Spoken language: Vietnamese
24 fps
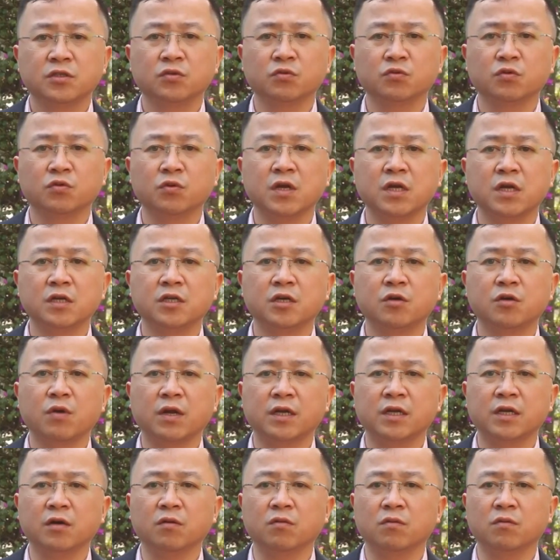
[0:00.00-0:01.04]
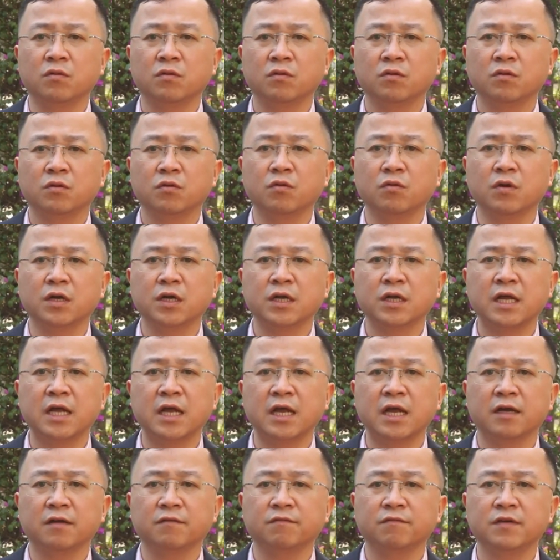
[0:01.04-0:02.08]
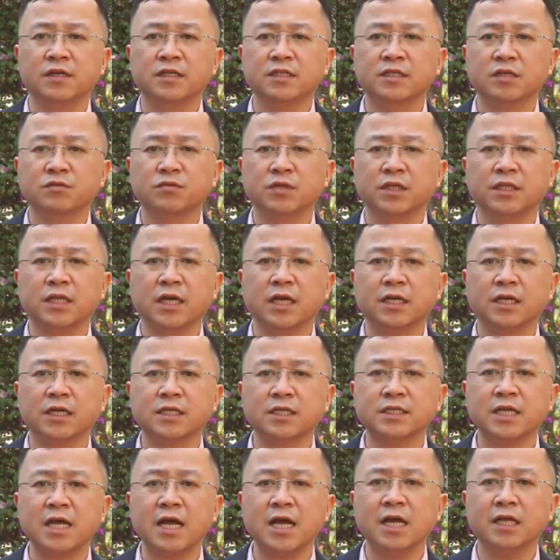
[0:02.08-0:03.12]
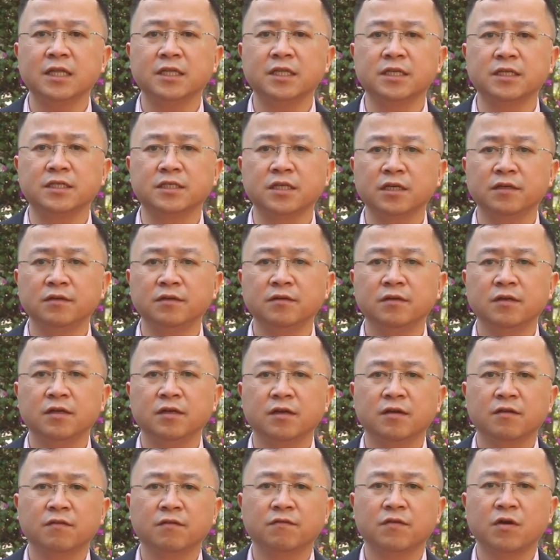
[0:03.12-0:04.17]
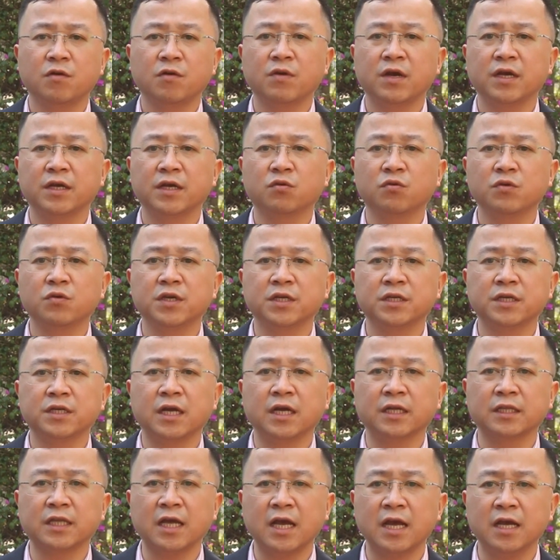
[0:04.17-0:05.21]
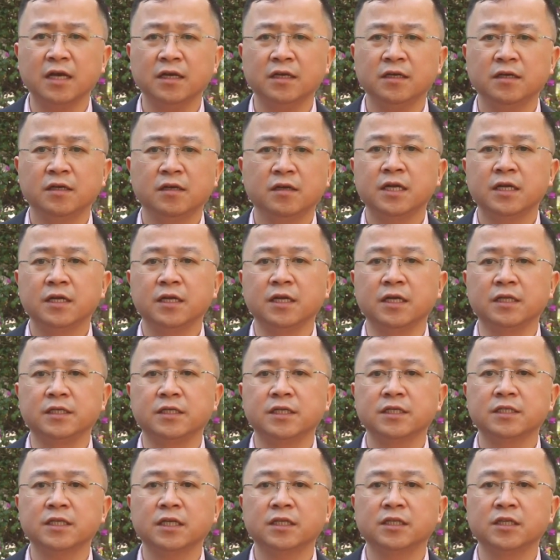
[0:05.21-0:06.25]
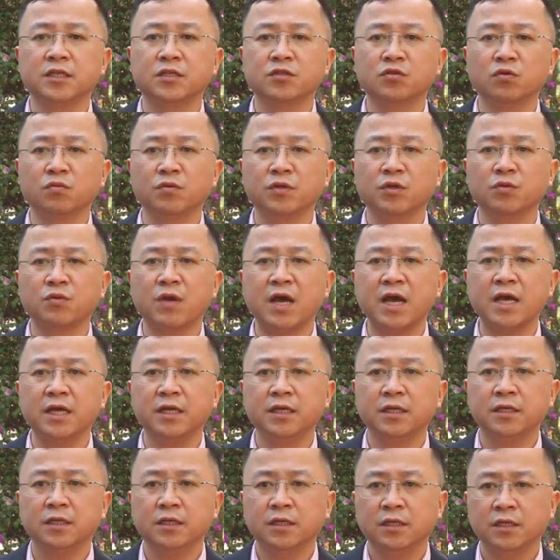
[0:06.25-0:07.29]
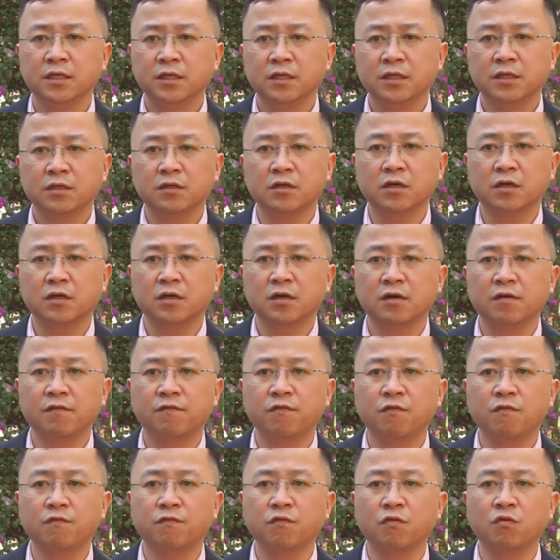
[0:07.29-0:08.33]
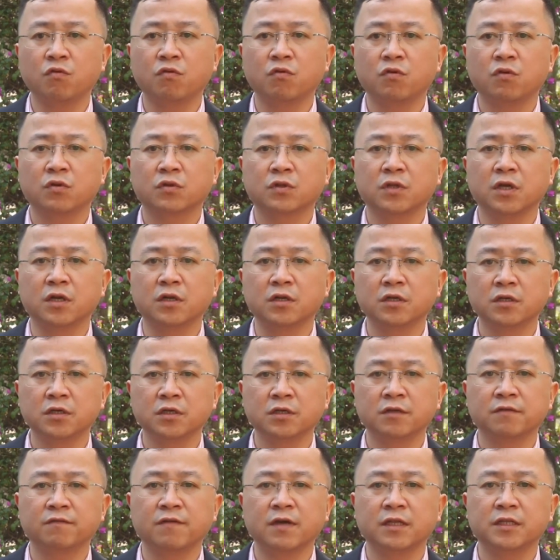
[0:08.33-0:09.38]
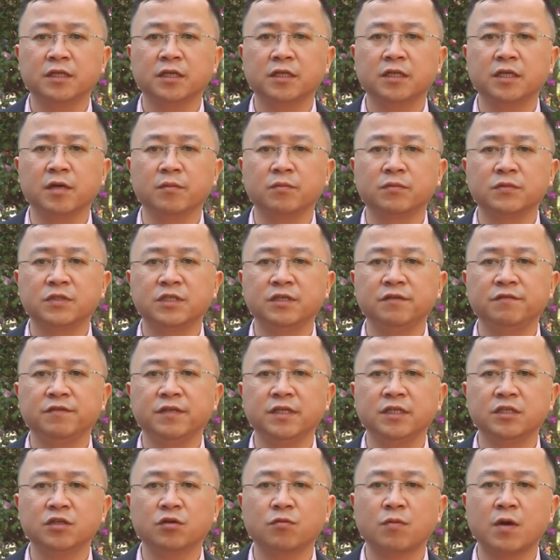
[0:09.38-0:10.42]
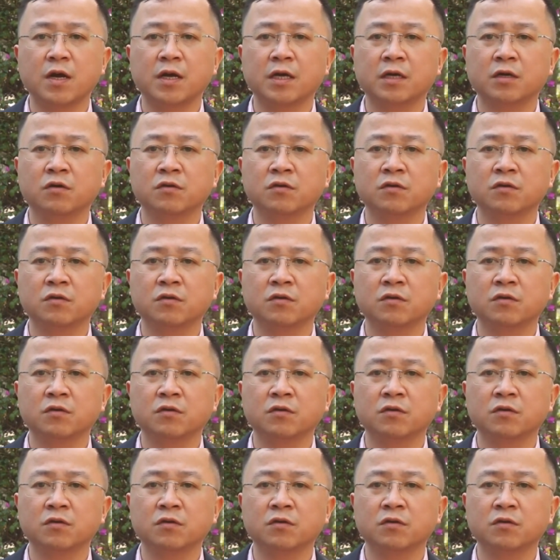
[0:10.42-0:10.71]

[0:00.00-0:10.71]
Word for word: Chúng tôi đã đưa hoạt động của ngân hàng về giao dịch tại các xã, thị trấn vào ngày cố định hàng tháng để chính sách tín dụng ưu đãi được phục vụ tận nơi và tiết kiệm chi phí cho bà